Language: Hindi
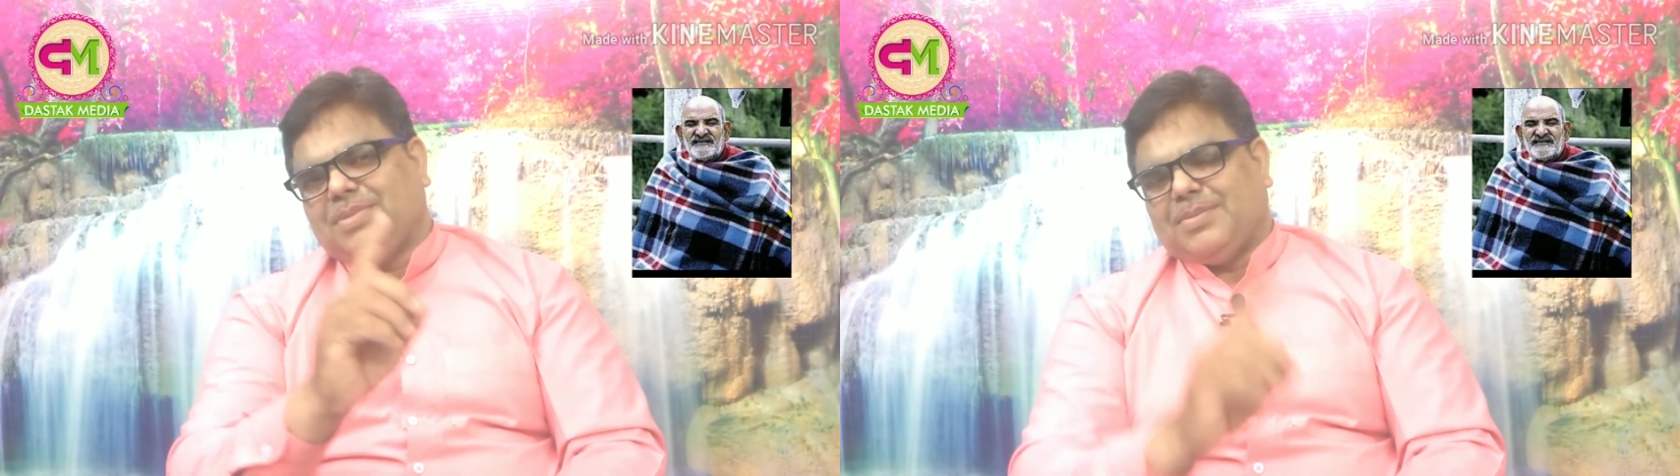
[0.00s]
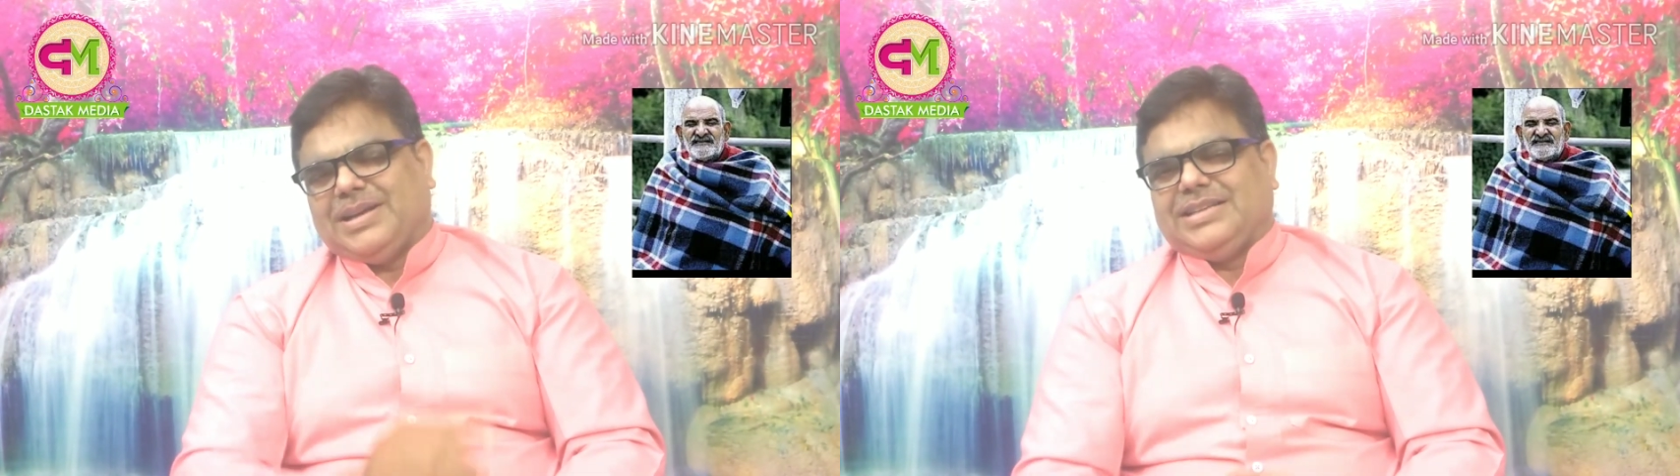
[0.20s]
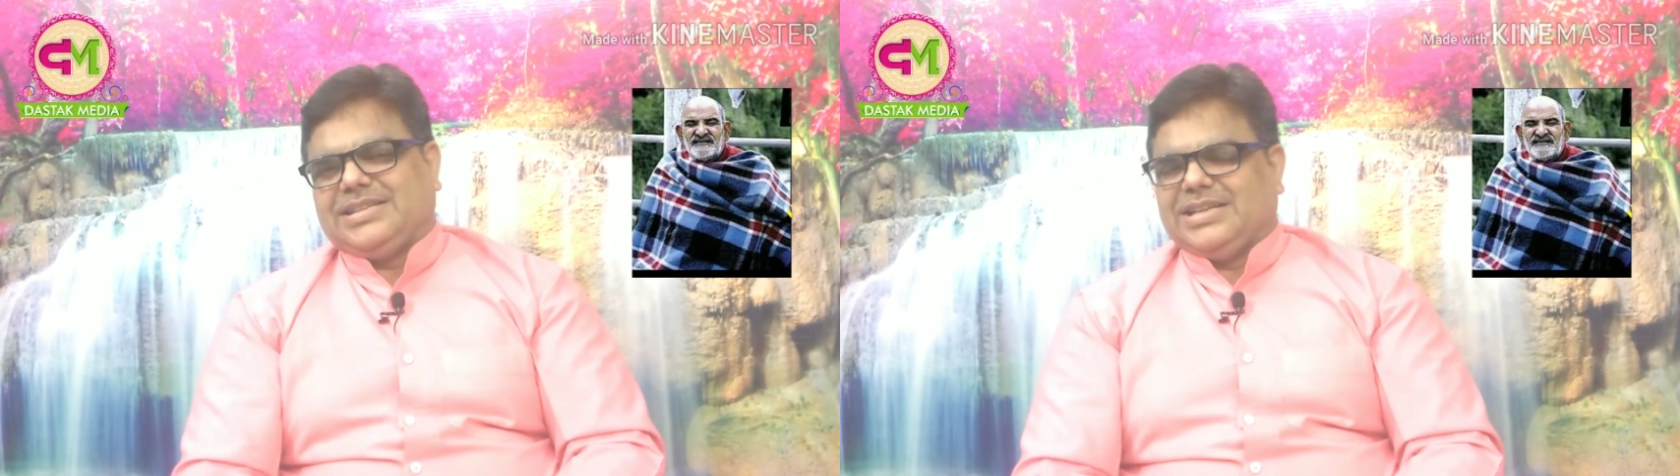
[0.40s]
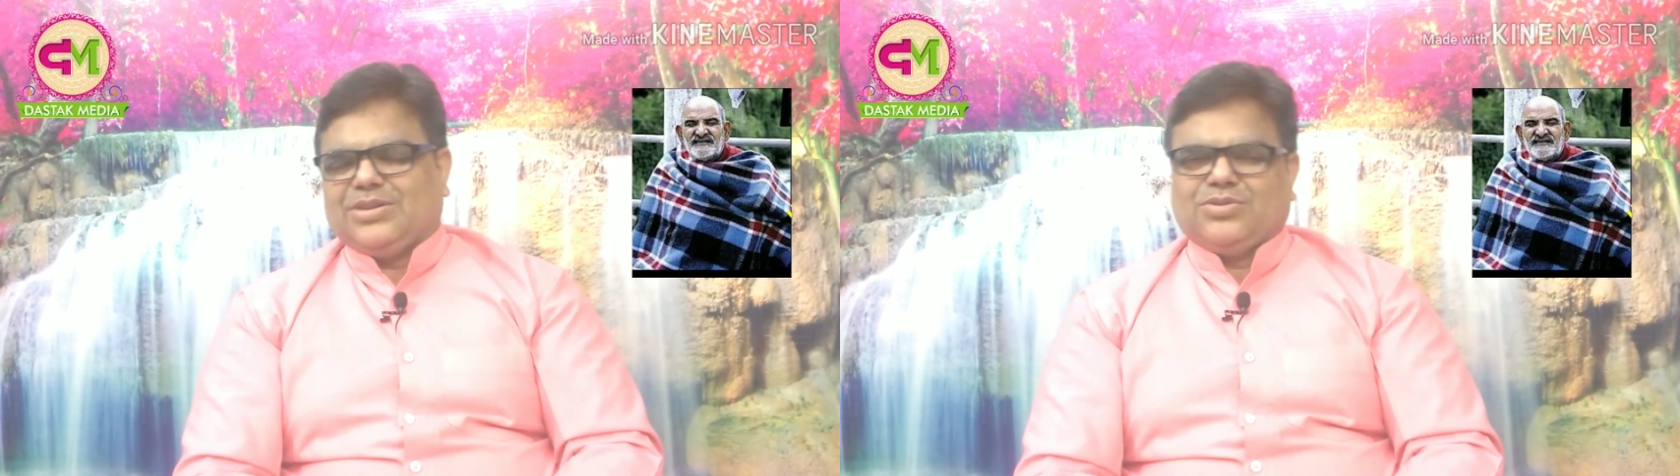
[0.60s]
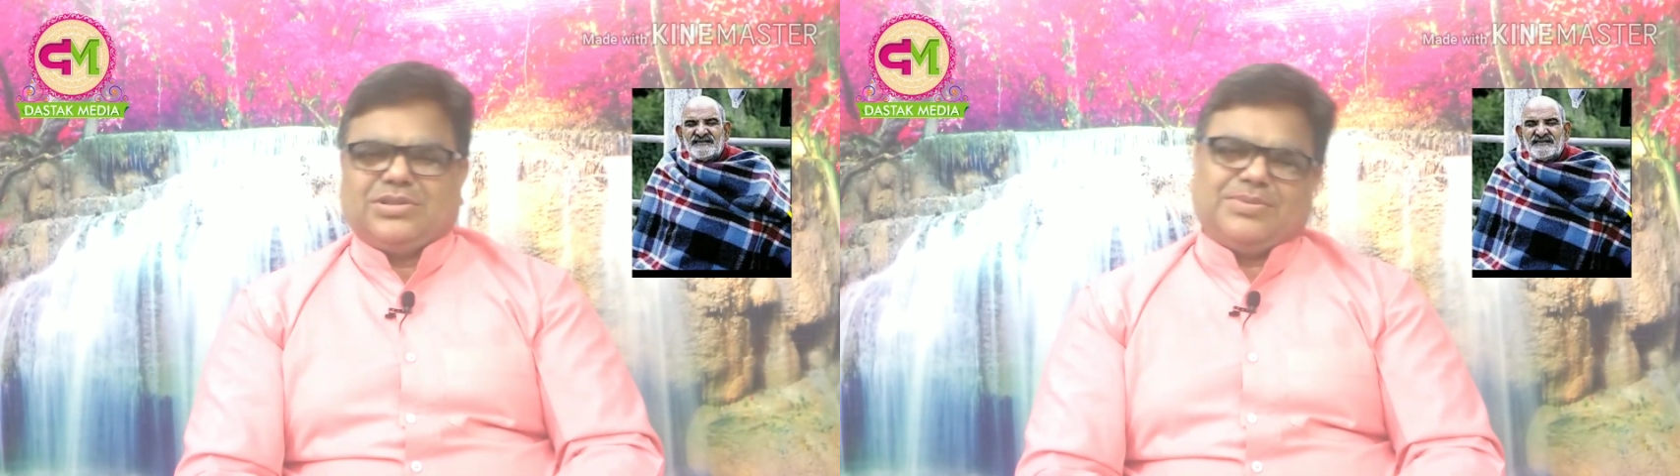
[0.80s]
हमारे
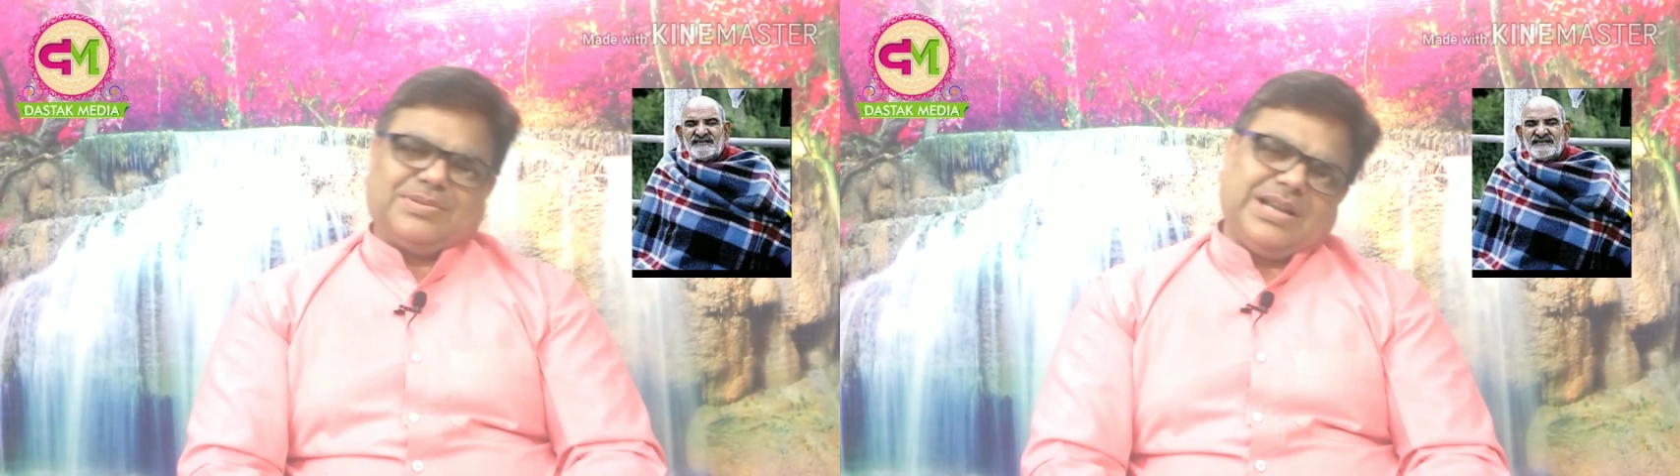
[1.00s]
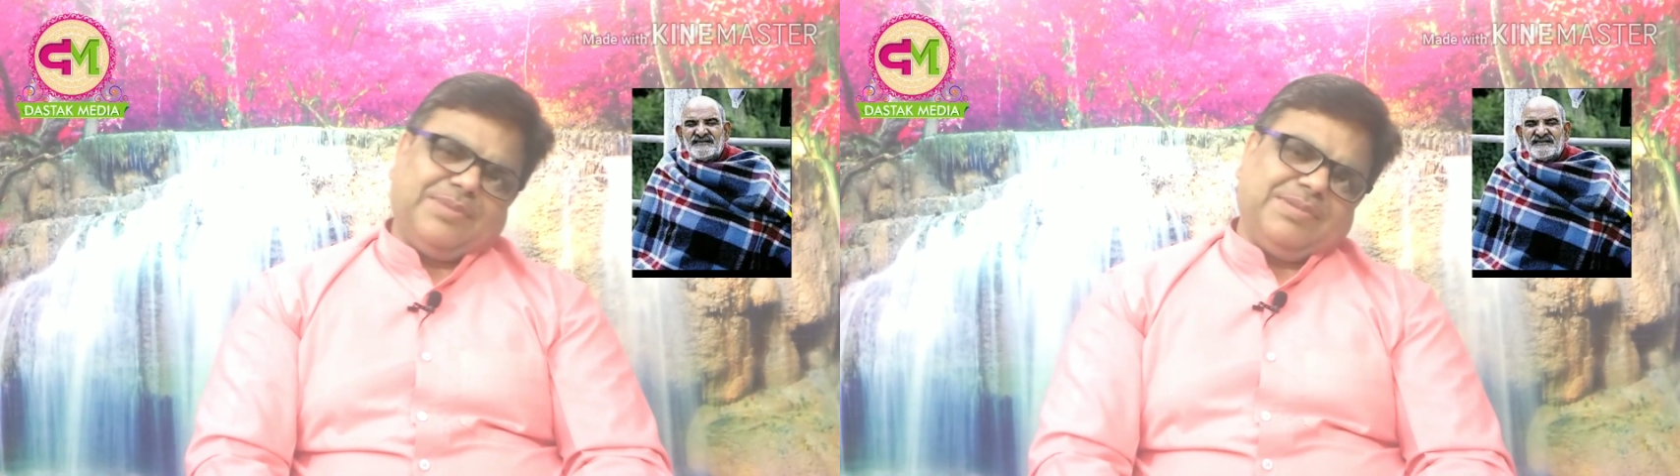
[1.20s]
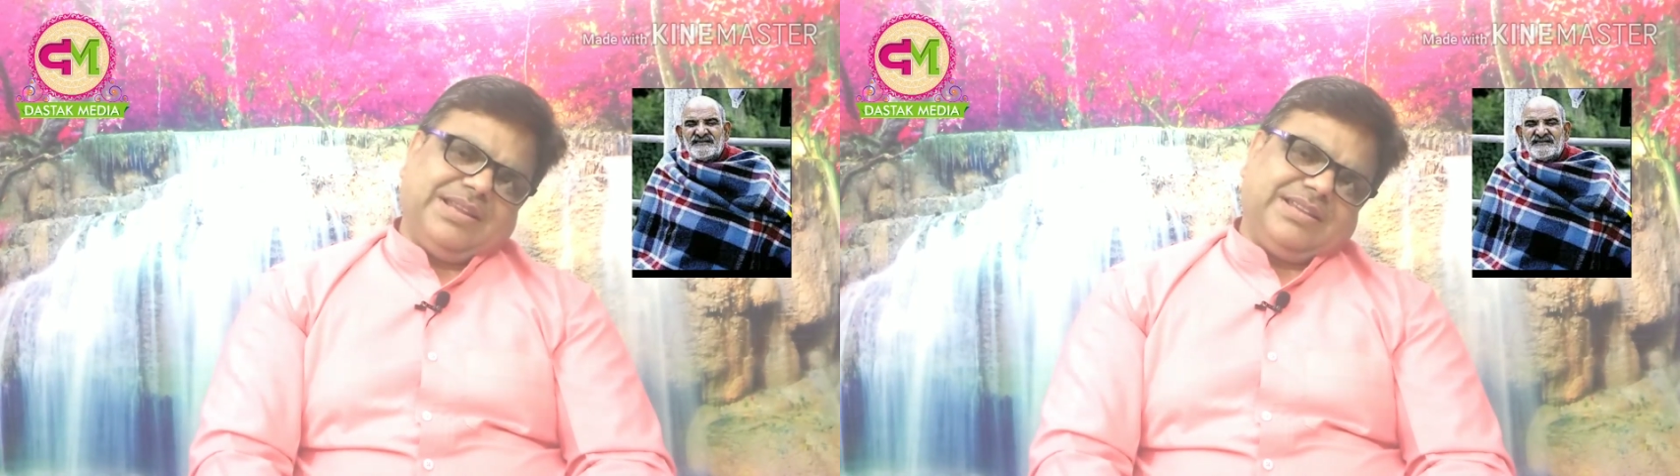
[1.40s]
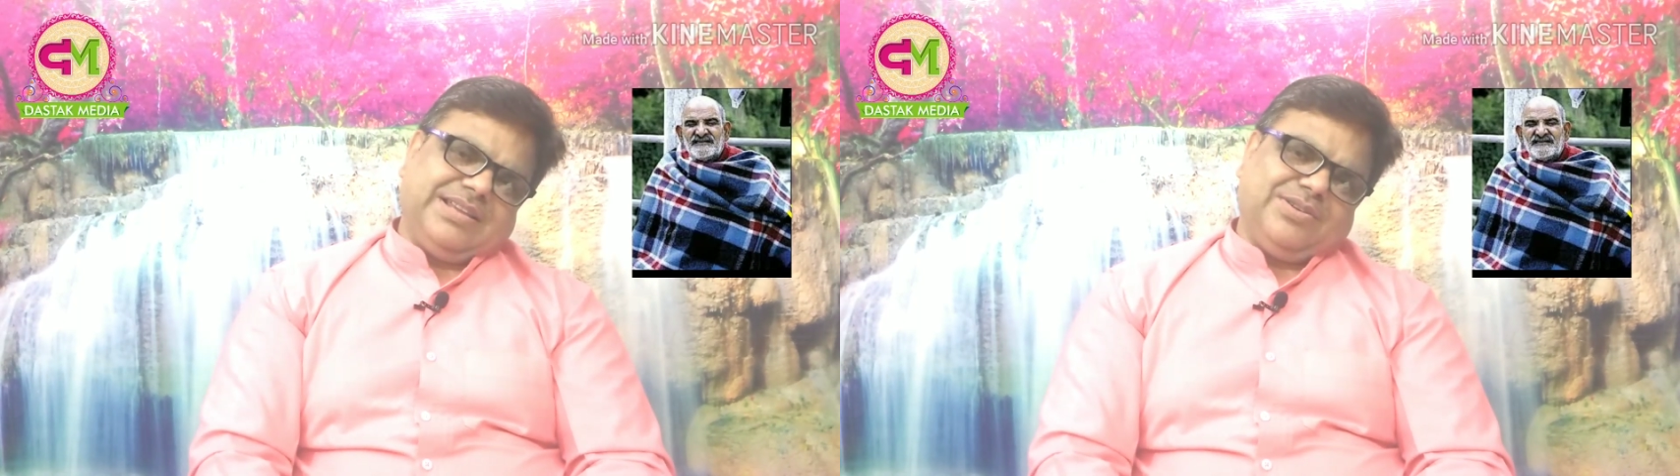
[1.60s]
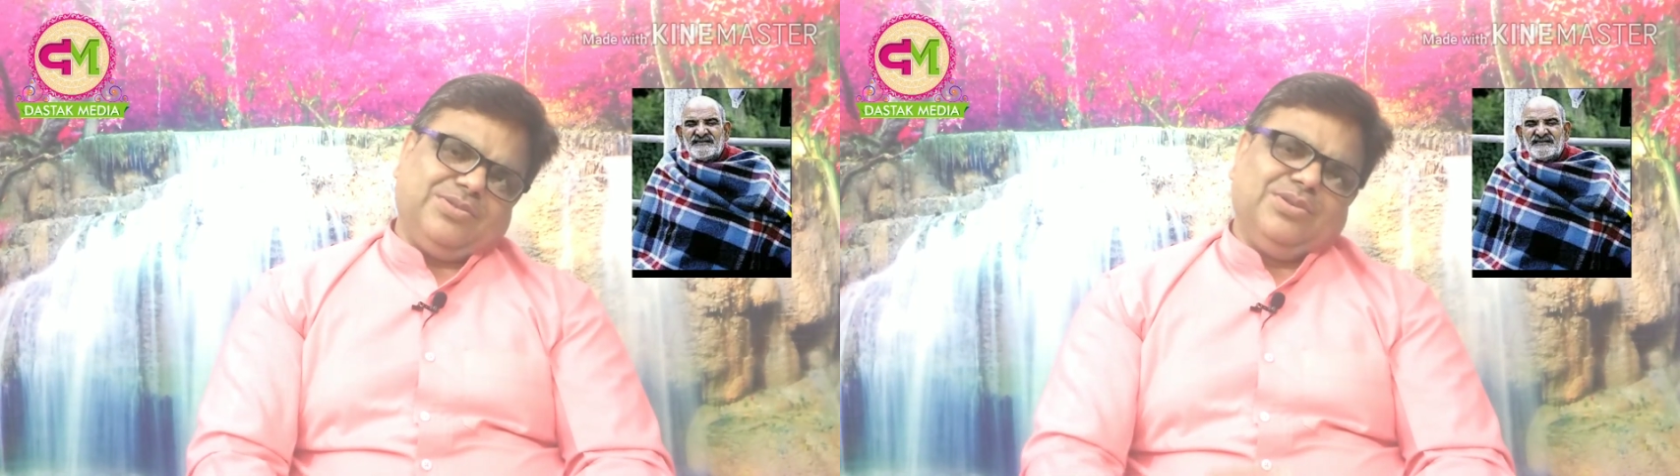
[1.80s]
चैनल को सब्सक्राइब नहीं
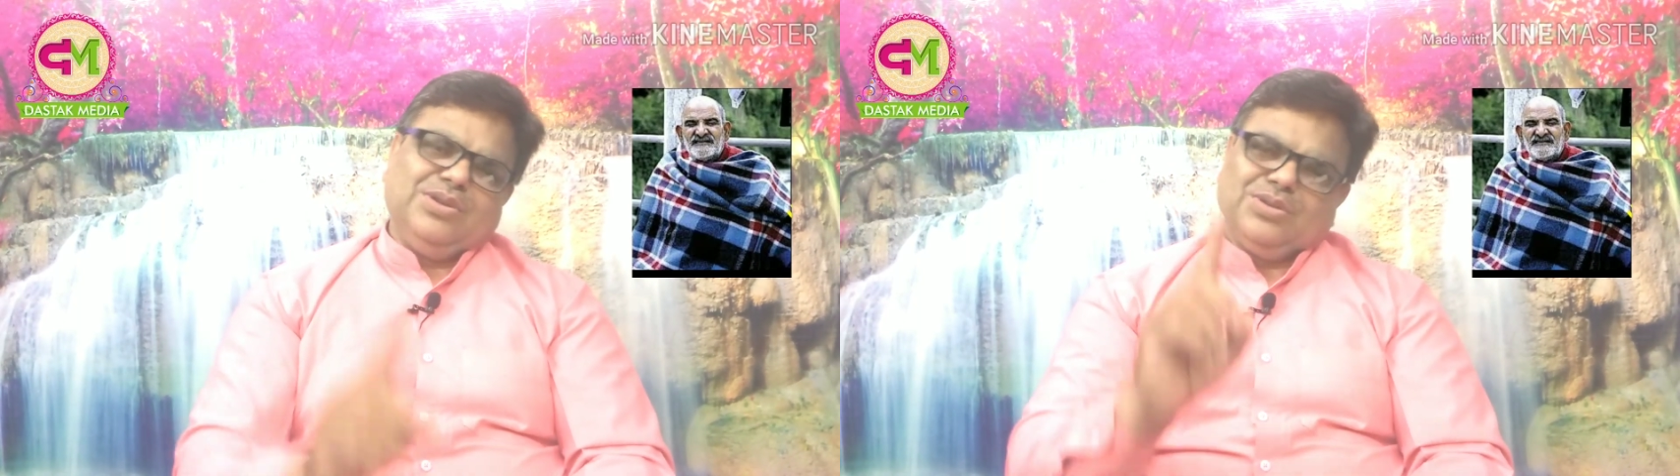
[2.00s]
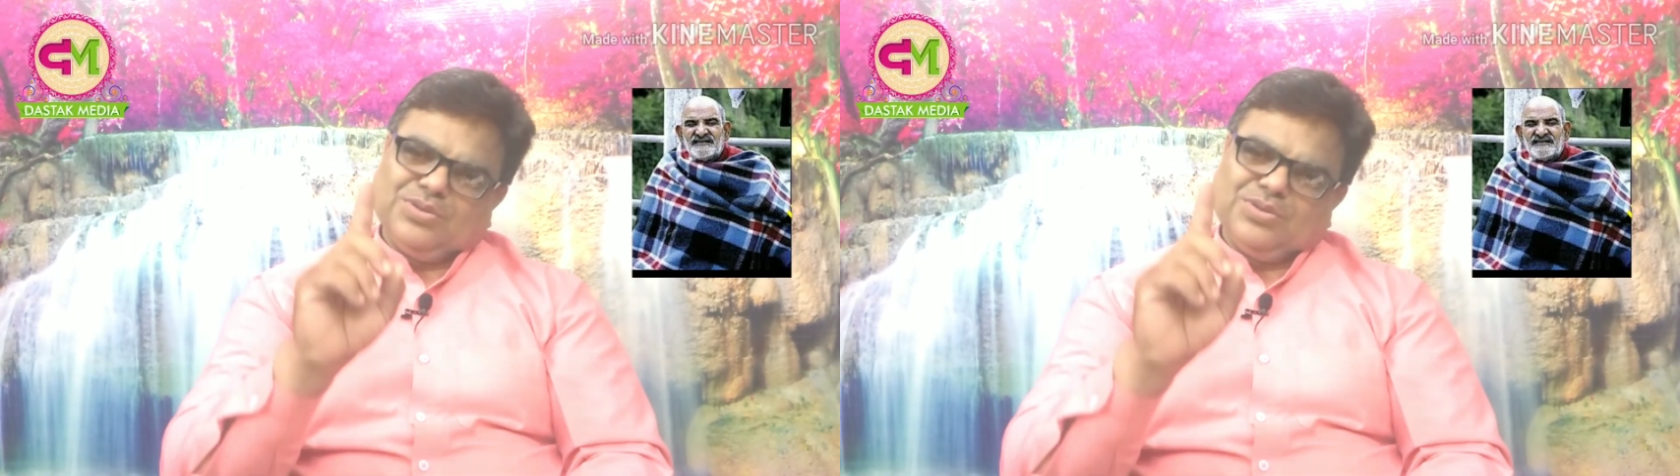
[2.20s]
किया हो